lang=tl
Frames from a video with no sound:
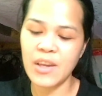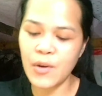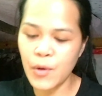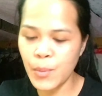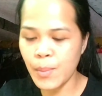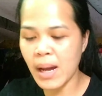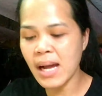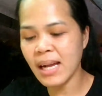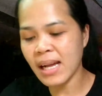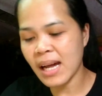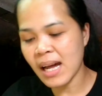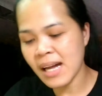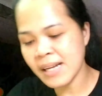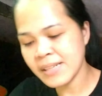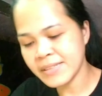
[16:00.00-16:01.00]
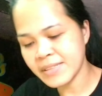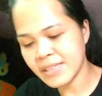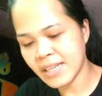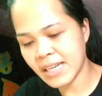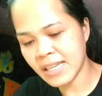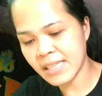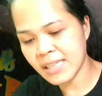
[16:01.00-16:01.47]
ngayong umaga.
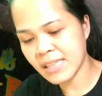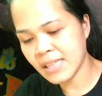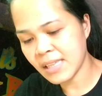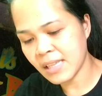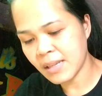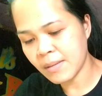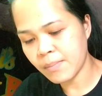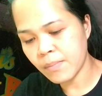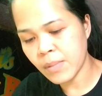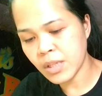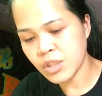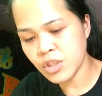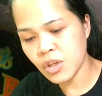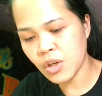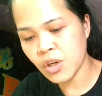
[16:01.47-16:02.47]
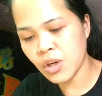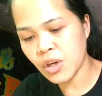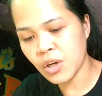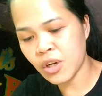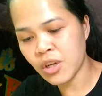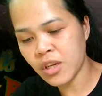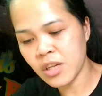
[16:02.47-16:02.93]
At medyo
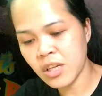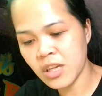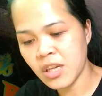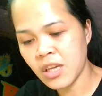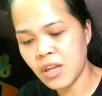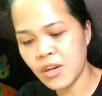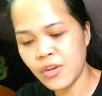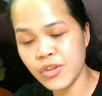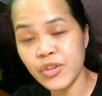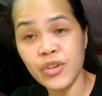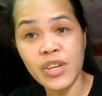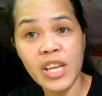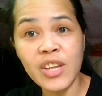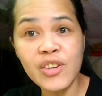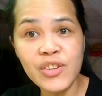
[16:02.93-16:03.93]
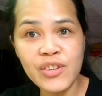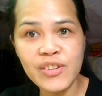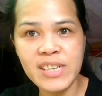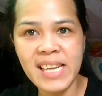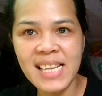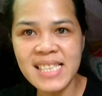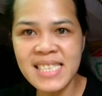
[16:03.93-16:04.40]
luto na yung
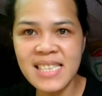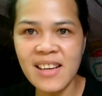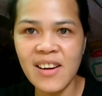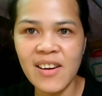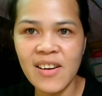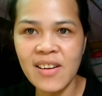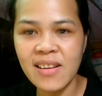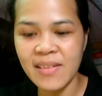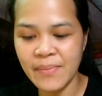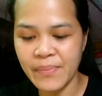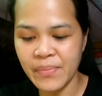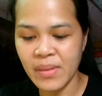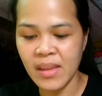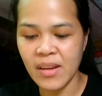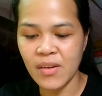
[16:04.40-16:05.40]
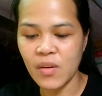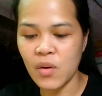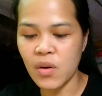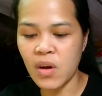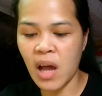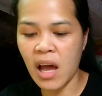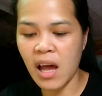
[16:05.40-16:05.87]
noodles ko. O
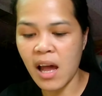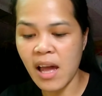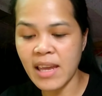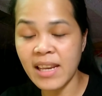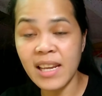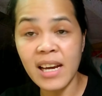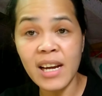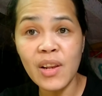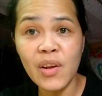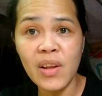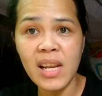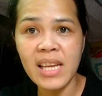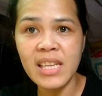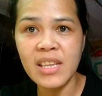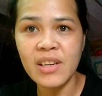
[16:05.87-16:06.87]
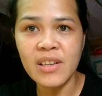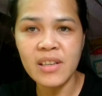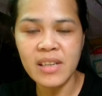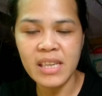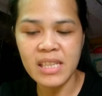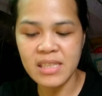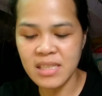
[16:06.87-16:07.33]
kakain na ang lola
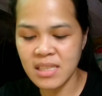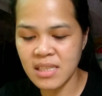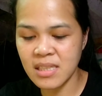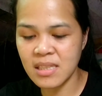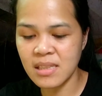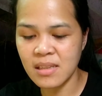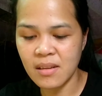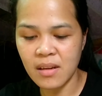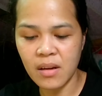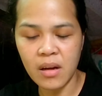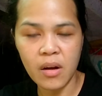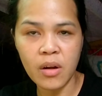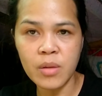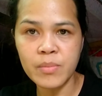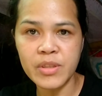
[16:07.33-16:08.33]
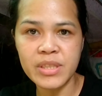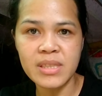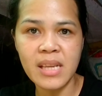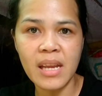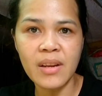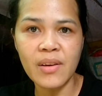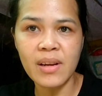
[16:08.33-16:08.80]
nyo. It's almost
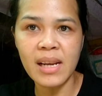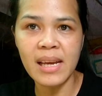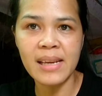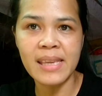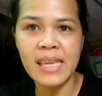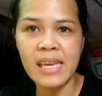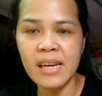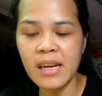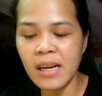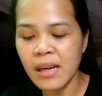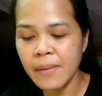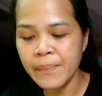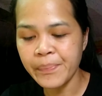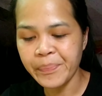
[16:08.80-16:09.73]
9 o'clock here.